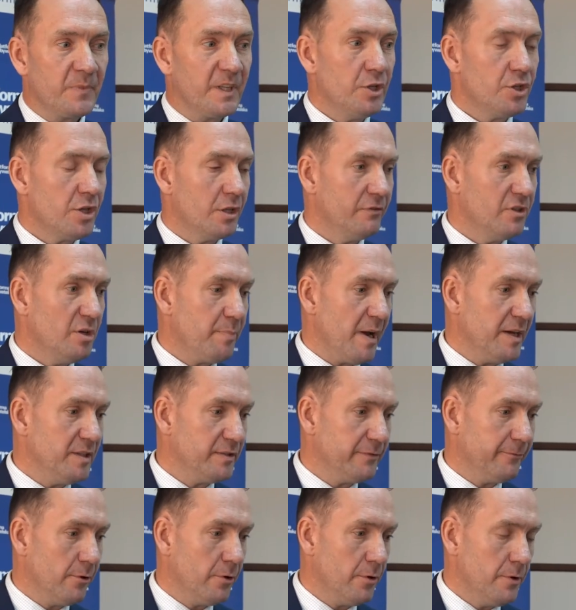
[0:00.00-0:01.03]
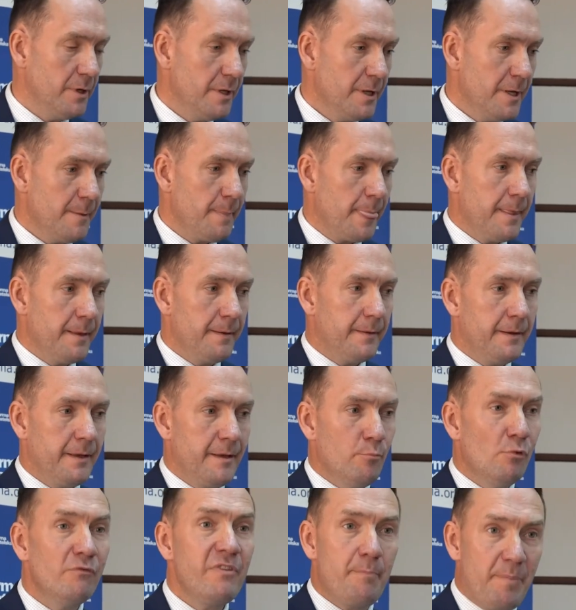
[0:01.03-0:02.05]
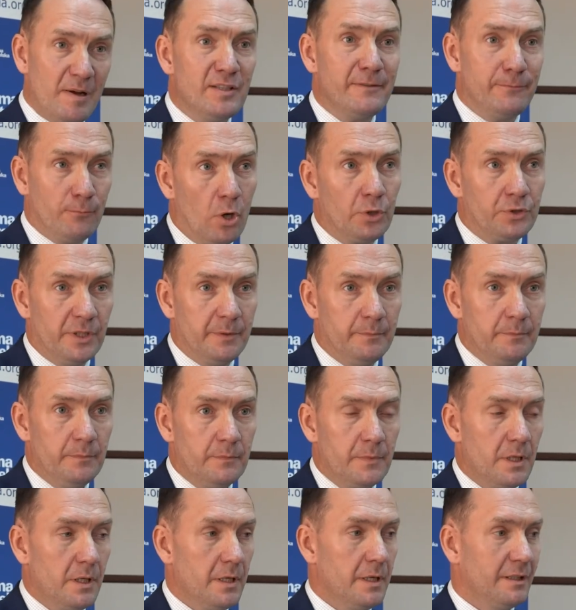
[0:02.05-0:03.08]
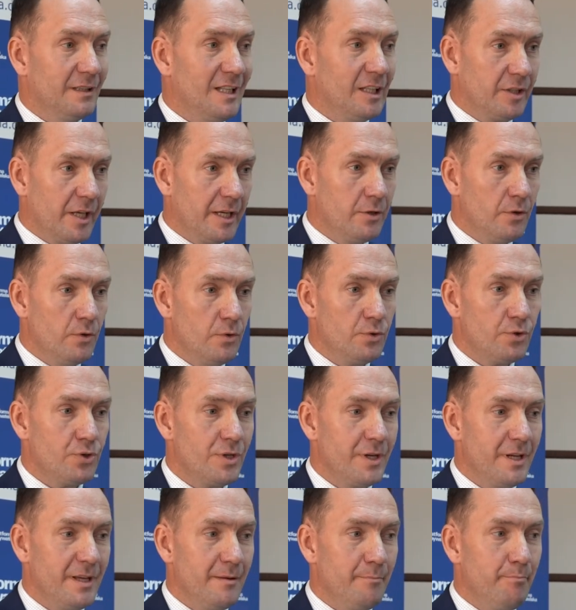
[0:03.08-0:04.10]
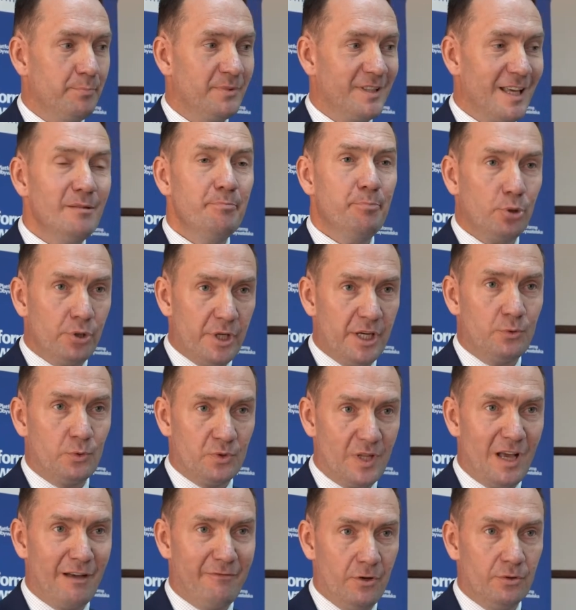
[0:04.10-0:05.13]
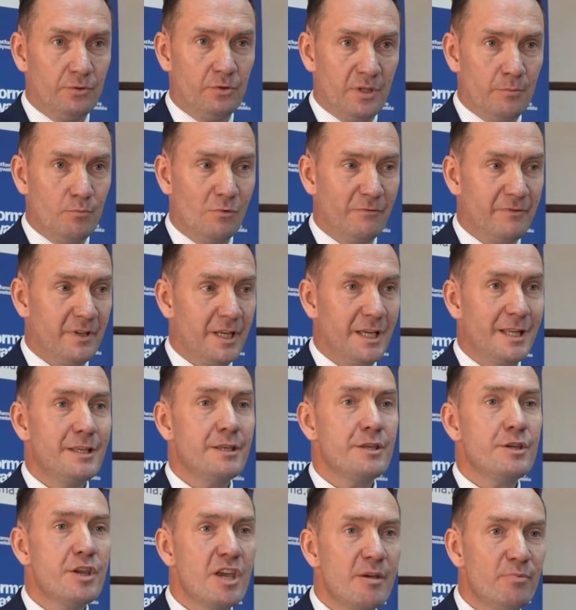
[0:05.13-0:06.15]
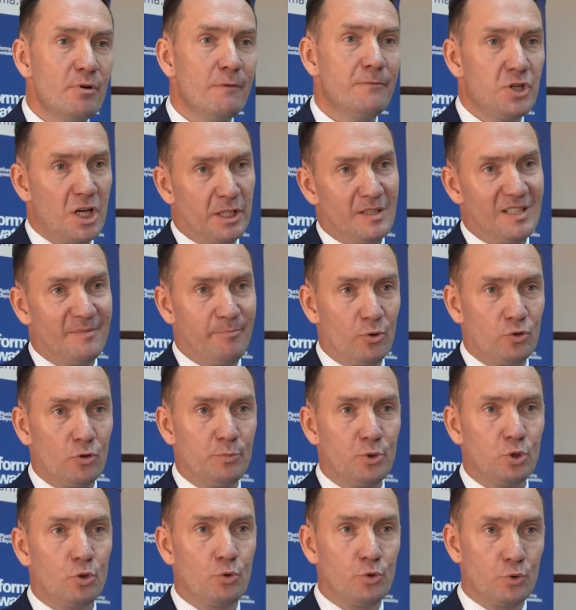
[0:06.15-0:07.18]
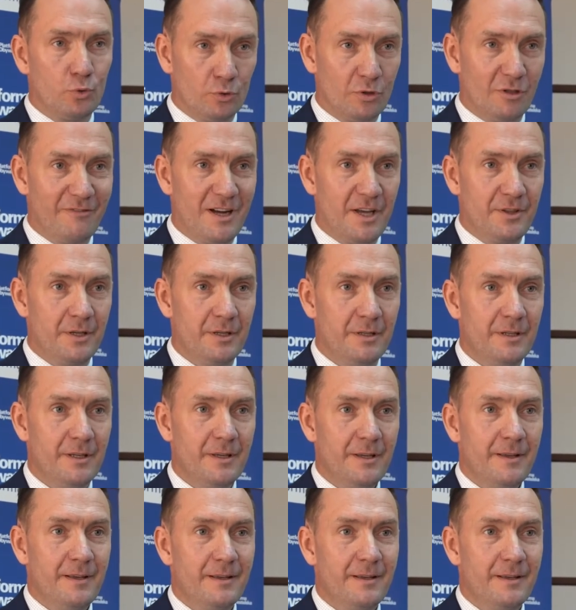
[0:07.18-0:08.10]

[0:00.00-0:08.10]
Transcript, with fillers: I szanowni państwo, e, mówię państwu o tym, dlatego że ten projekt ustawy, o którym mówię, nie był w żaden sposób skonsultowany e,